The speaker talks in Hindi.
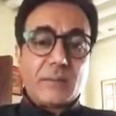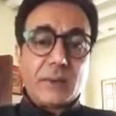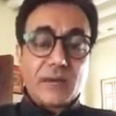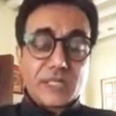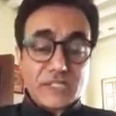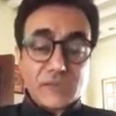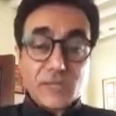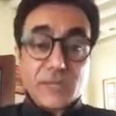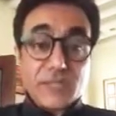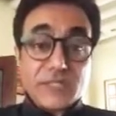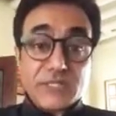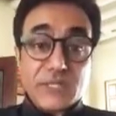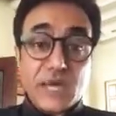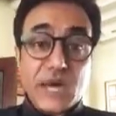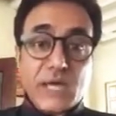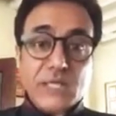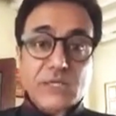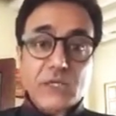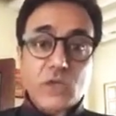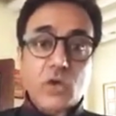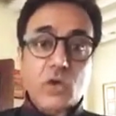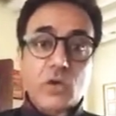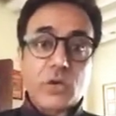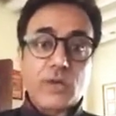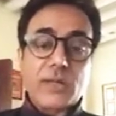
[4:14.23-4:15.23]

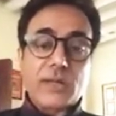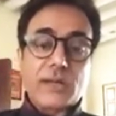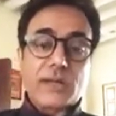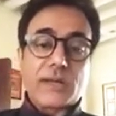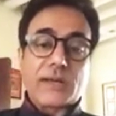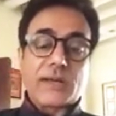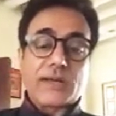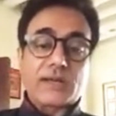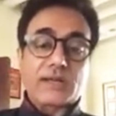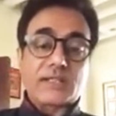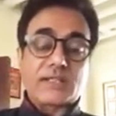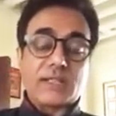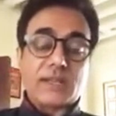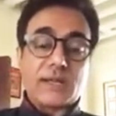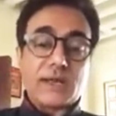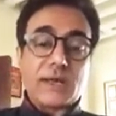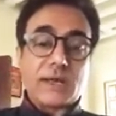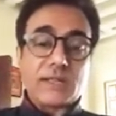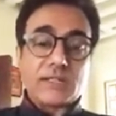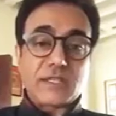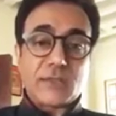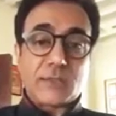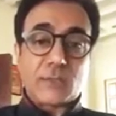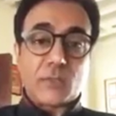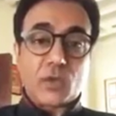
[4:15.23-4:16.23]
भस्मसात होने लगे
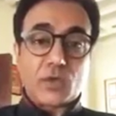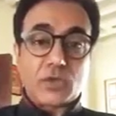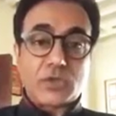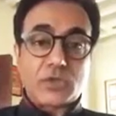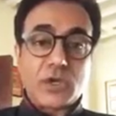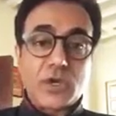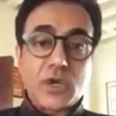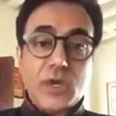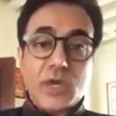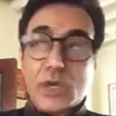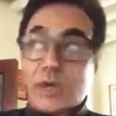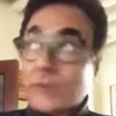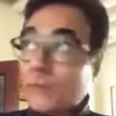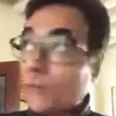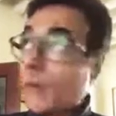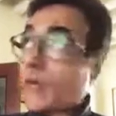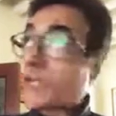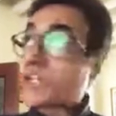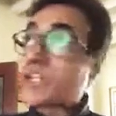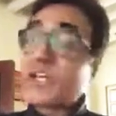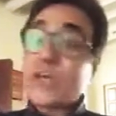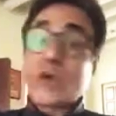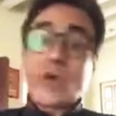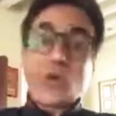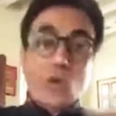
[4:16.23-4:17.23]
लगा सब कुछ
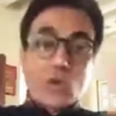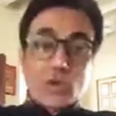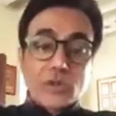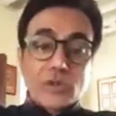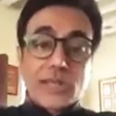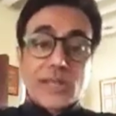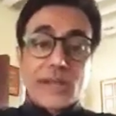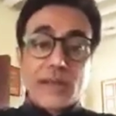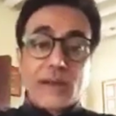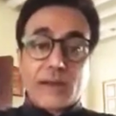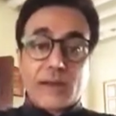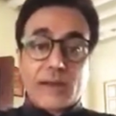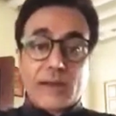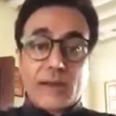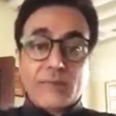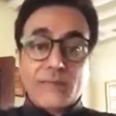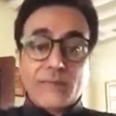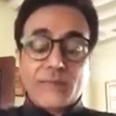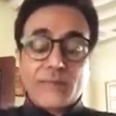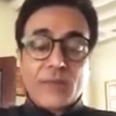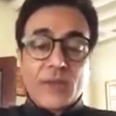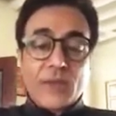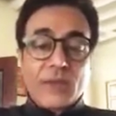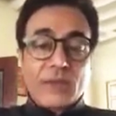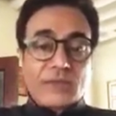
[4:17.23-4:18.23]
पक्षी उड़ने लगे
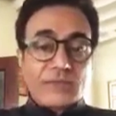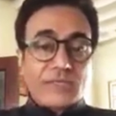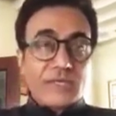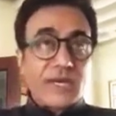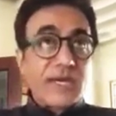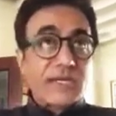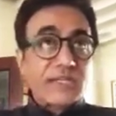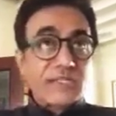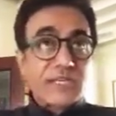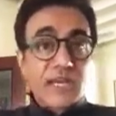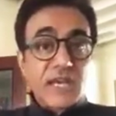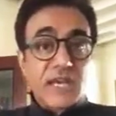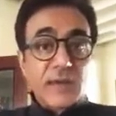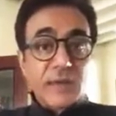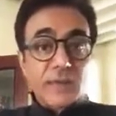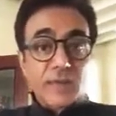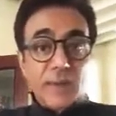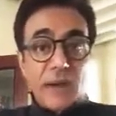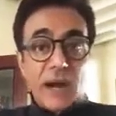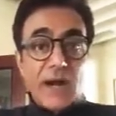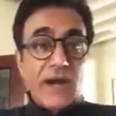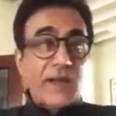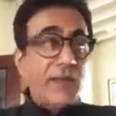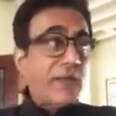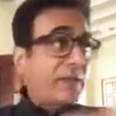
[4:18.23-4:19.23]
जैसे ही
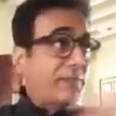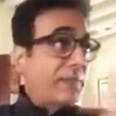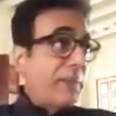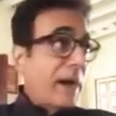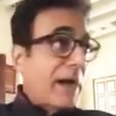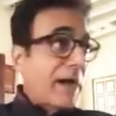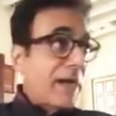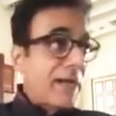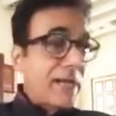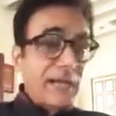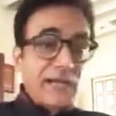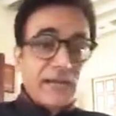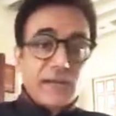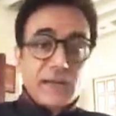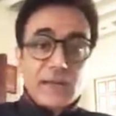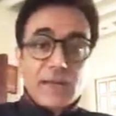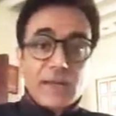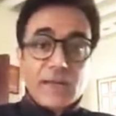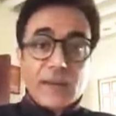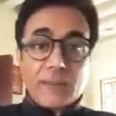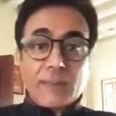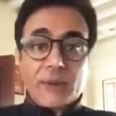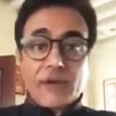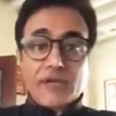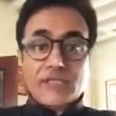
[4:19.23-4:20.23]
प्राणी भागने
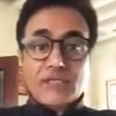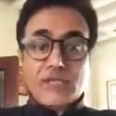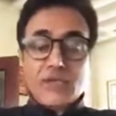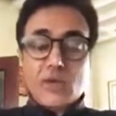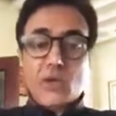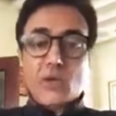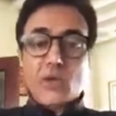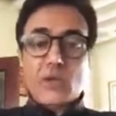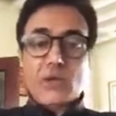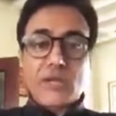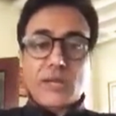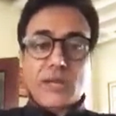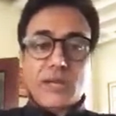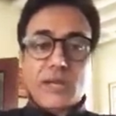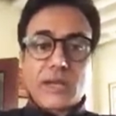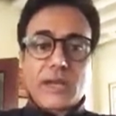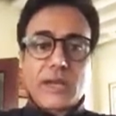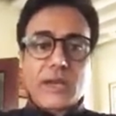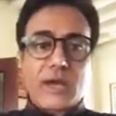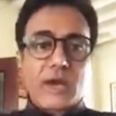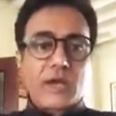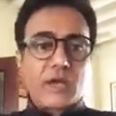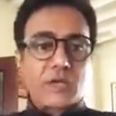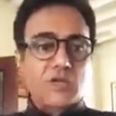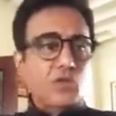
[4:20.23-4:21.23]
लगे पक्षी उड़ने
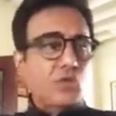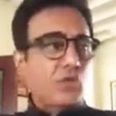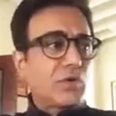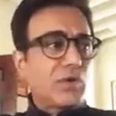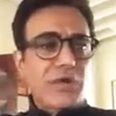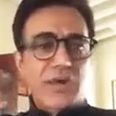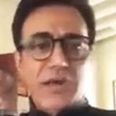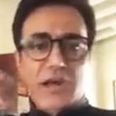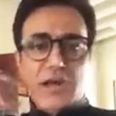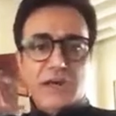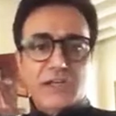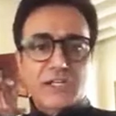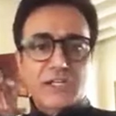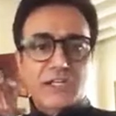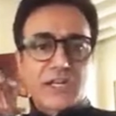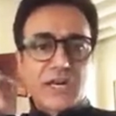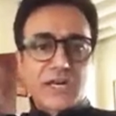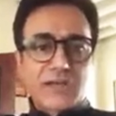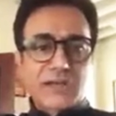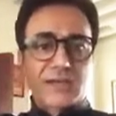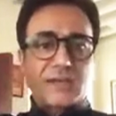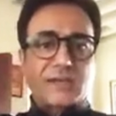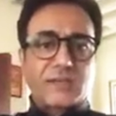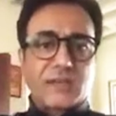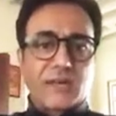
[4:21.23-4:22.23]
लगे अर्जुन ने
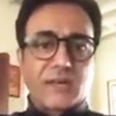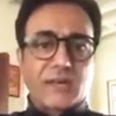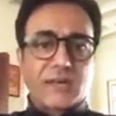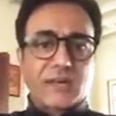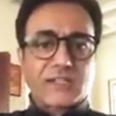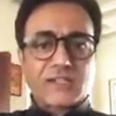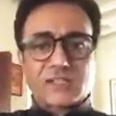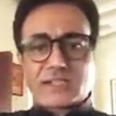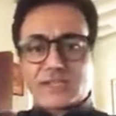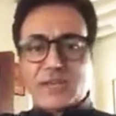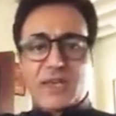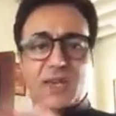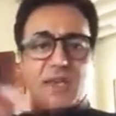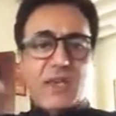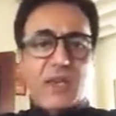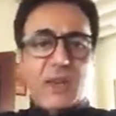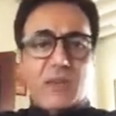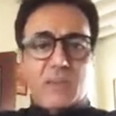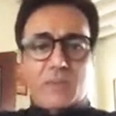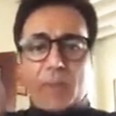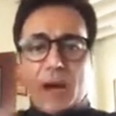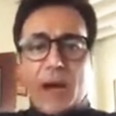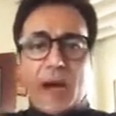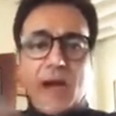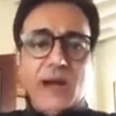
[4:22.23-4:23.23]
अक्षय तर्कश से
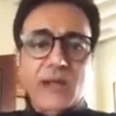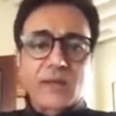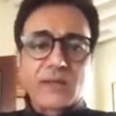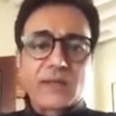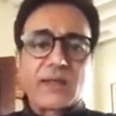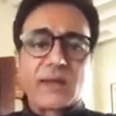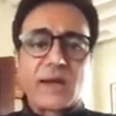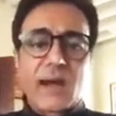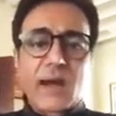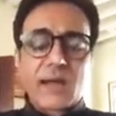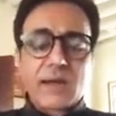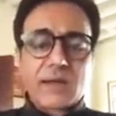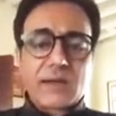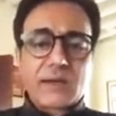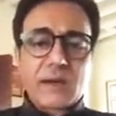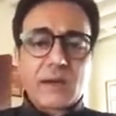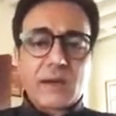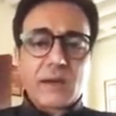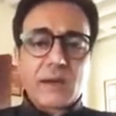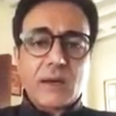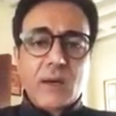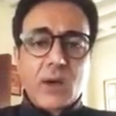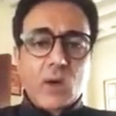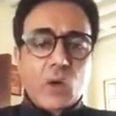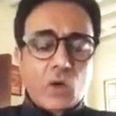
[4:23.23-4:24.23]
बाण
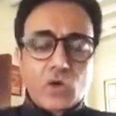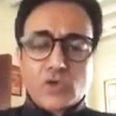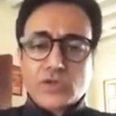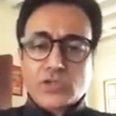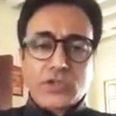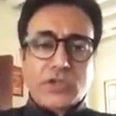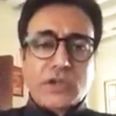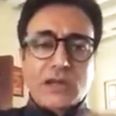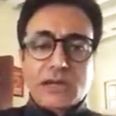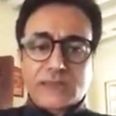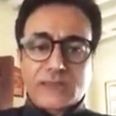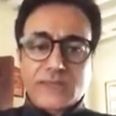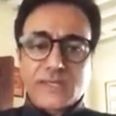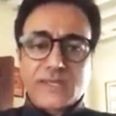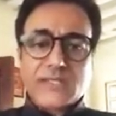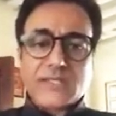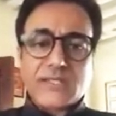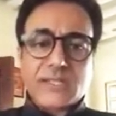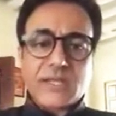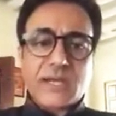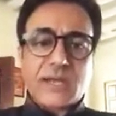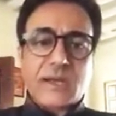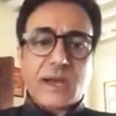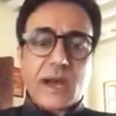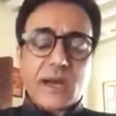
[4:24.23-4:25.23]
निकालकर उस गति
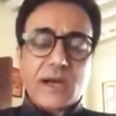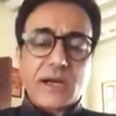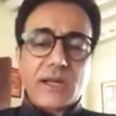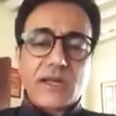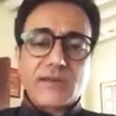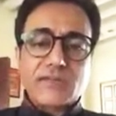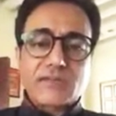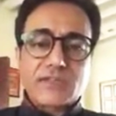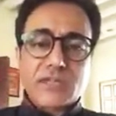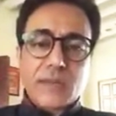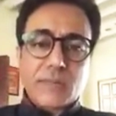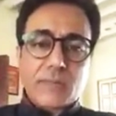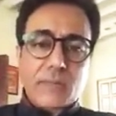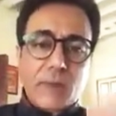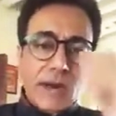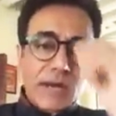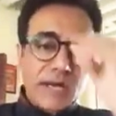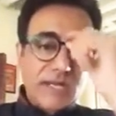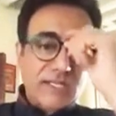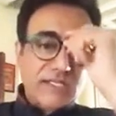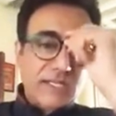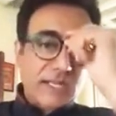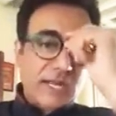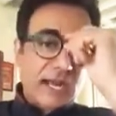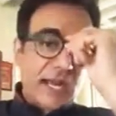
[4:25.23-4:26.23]
से गांडीव से
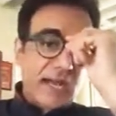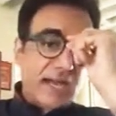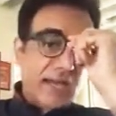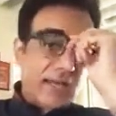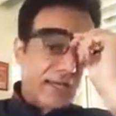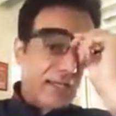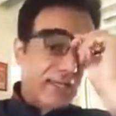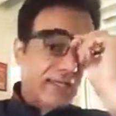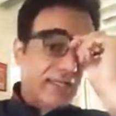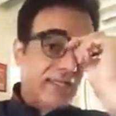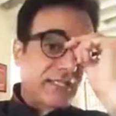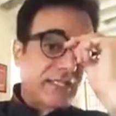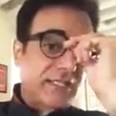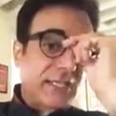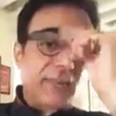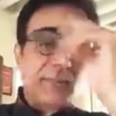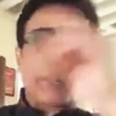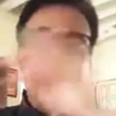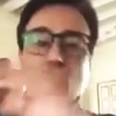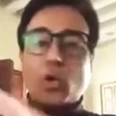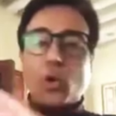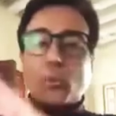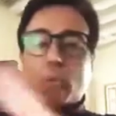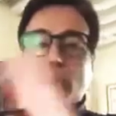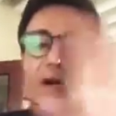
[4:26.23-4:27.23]
बाण चलाए कि
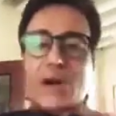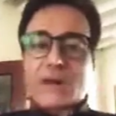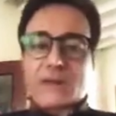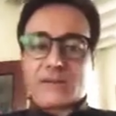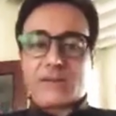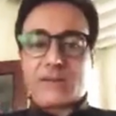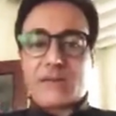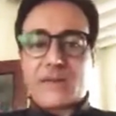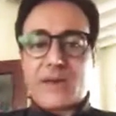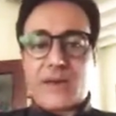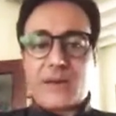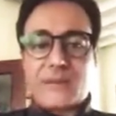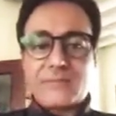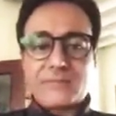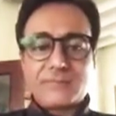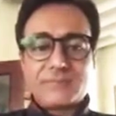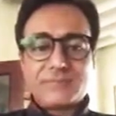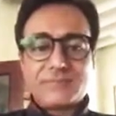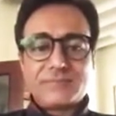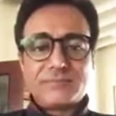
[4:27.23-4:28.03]
सबको मार दिया